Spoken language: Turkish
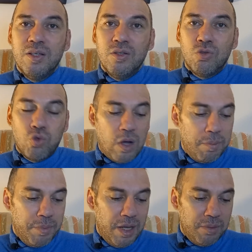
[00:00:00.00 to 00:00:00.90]
E, şu
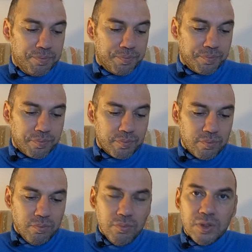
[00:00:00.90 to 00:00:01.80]
an bile
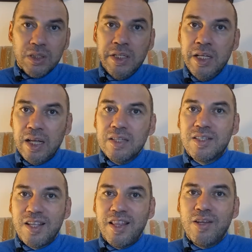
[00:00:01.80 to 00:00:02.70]
ilan
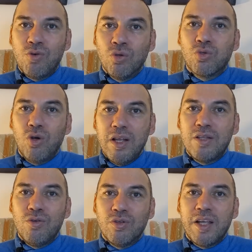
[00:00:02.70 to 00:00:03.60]
siteleri kontrol
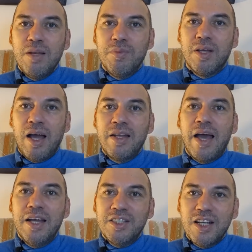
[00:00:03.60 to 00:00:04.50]
ediliyor değil mi? Yani
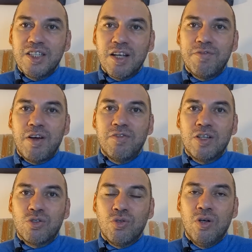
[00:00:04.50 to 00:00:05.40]
her şey
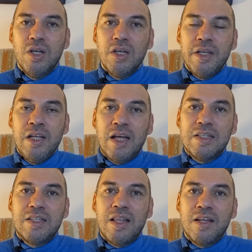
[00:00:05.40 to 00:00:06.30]
şeffaflaşıyor. İlan
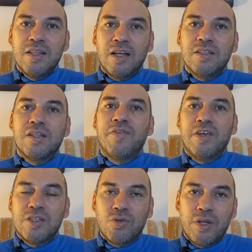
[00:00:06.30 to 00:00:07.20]
sitelerinde artık
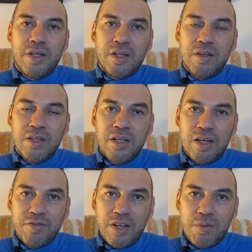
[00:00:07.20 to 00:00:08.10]
kafanıza göre ilan,
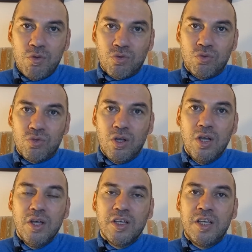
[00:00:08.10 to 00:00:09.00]
ilan veremiyorsunuz.
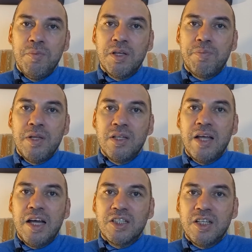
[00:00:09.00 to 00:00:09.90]
Kimlik
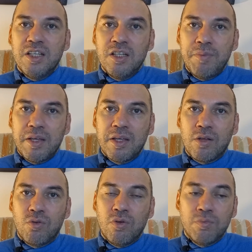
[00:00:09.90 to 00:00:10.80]
bilgini her şeyini girmen
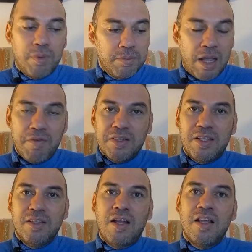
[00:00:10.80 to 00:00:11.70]
gerekiyor. Devlet
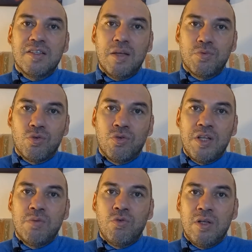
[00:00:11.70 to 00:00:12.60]
senden hesap soruyor.
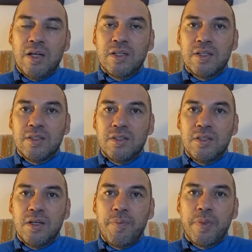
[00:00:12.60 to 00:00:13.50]
Niye bu ilanı
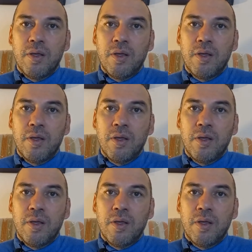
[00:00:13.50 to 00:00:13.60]
girdin diye.